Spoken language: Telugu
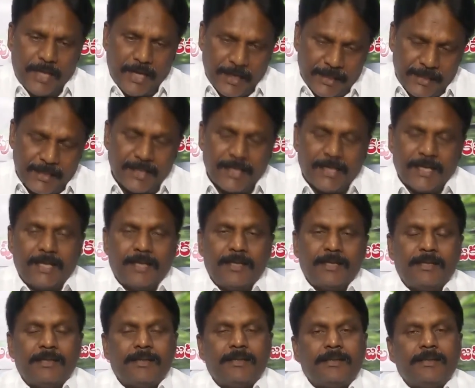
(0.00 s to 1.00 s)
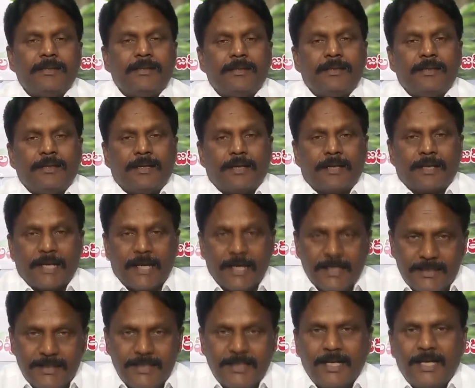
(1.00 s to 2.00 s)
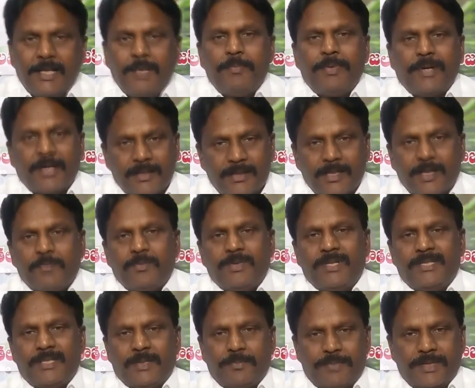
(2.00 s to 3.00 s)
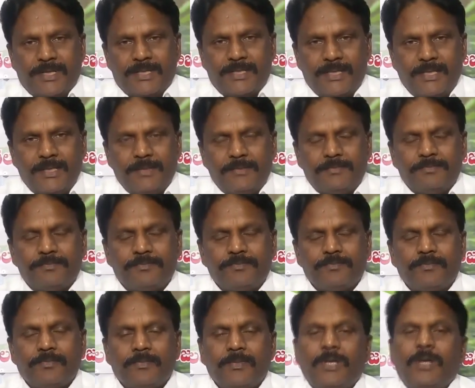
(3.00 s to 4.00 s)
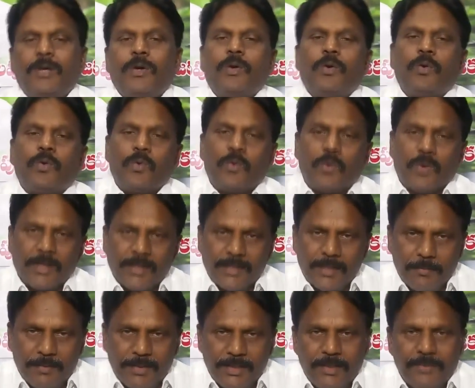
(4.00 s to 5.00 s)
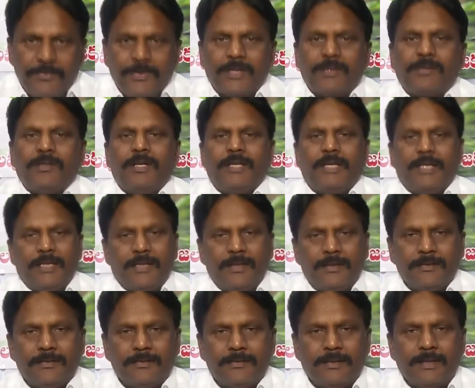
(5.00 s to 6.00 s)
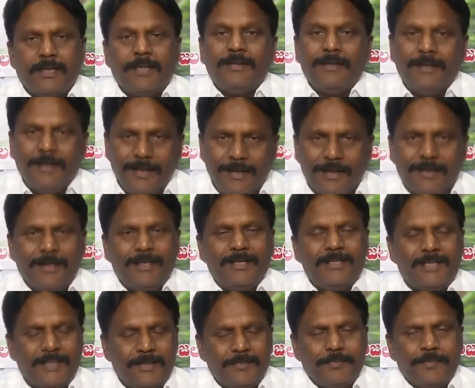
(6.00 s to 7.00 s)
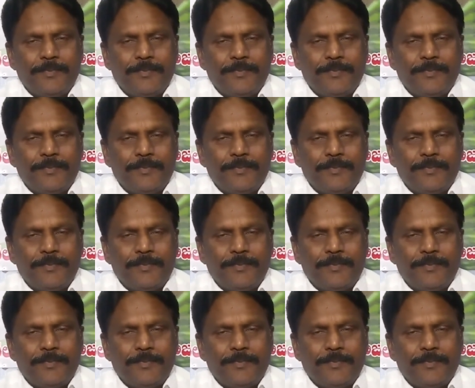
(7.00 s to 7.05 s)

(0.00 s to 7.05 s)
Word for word: అక్కడ రాజధాని పెడతామని చెప్పేసి కొంతమంది వ్యక్తులకి అది లీకులు ఇచ్చి